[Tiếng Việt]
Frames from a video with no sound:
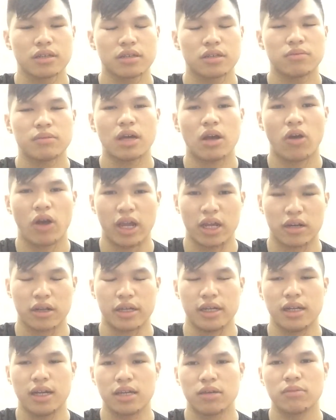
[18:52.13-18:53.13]
Chúng ta hoàn
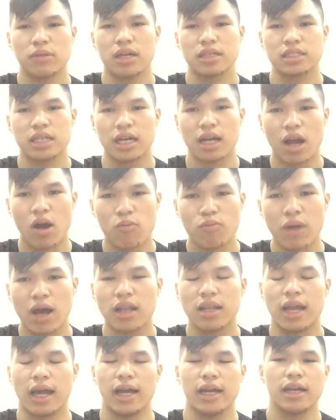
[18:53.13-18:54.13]
thiện là chúng ta sẽ không
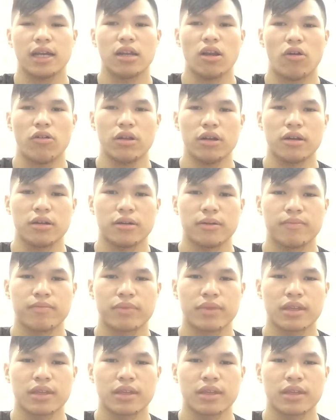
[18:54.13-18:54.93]
mắc lại cái lỗi đó nữa.